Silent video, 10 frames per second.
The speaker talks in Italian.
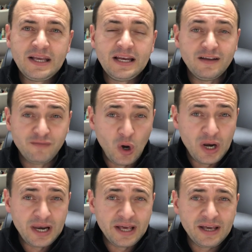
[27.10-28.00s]
Le
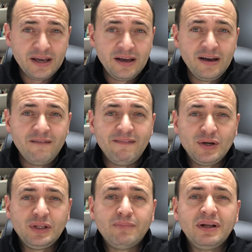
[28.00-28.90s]
folle
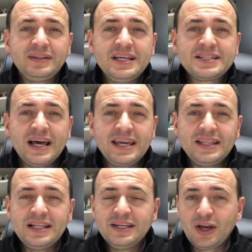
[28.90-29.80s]
vanno dal Battista a
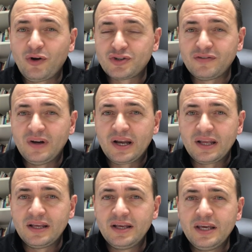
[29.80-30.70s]
chiedergli che cosa fare.
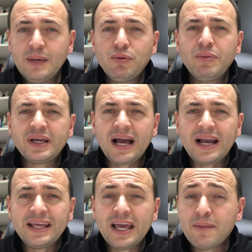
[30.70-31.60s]
I
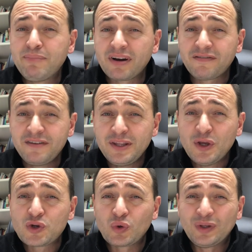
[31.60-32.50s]
pubblicani e perfino
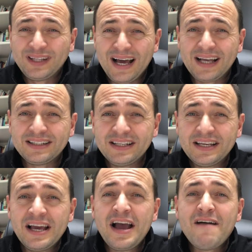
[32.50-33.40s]
i soldati
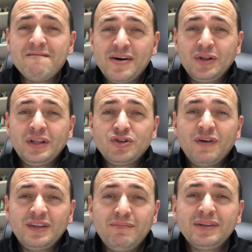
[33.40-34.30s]
vanno da
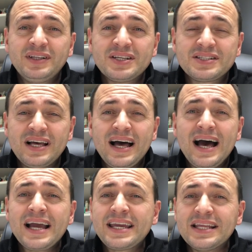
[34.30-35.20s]
Giovanni il Battista
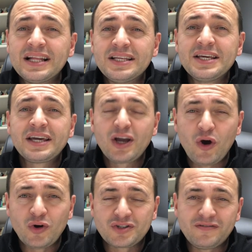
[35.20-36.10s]
a chiedergli che
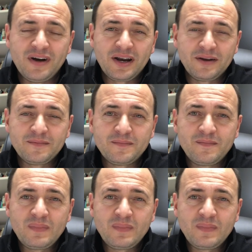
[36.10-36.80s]
cosa fare.